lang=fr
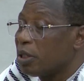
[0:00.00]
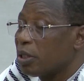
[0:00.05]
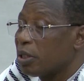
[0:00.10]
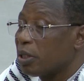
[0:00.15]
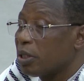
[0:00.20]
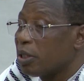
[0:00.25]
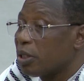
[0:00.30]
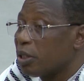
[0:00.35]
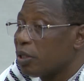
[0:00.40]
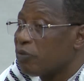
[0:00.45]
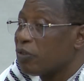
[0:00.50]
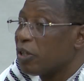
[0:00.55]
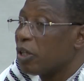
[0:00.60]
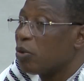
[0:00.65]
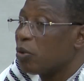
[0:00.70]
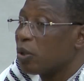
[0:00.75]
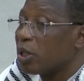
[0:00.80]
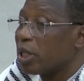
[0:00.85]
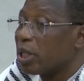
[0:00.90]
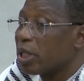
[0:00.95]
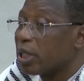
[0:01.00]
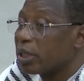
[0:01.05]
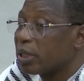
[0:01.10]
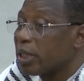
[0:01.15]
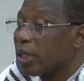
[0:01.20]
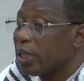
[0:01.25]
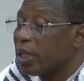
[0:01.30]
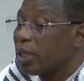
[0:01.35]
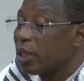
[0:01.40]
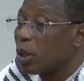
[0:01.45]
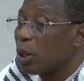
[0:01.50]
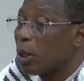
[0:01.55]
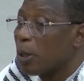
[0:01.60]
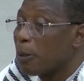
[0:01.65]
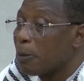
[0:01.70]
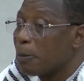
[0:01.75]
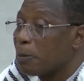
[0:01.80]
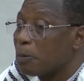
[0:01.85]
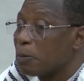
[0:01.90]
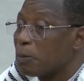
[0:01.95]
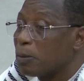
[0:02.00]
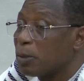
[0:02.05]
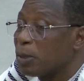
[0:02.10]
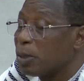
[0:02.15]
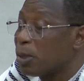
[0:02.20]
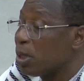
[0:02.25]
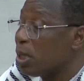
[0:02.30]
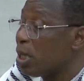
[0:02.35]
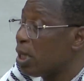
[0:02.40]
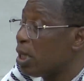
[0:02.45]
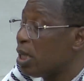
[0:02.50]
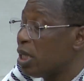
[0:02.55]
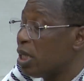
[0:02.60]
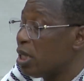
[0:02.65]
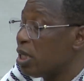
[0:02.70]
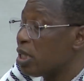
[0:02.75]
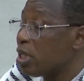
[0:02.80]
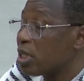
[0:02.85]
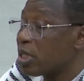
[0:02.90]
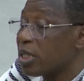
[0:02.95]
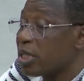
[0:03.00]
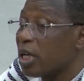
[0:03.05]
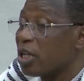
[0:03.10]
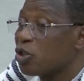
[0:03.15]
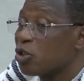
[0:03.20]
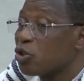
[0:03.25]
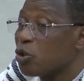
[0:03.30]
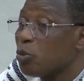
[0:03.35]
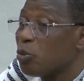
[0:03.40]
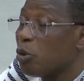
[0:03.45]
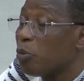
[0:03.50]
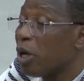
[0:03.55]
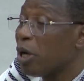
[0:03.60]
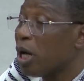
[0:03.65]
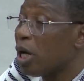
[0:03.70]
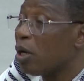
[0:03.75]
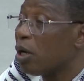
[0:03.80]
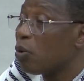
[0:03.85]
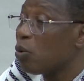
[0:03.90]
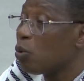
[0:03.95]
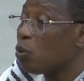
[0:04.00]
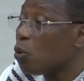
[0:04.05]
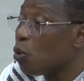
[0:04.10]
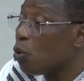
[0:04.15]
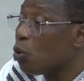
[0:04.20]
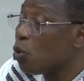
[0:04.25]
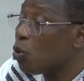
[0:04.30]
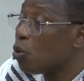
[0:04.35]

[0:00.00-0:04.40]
qui révèle le caractère, c'est en ce moment où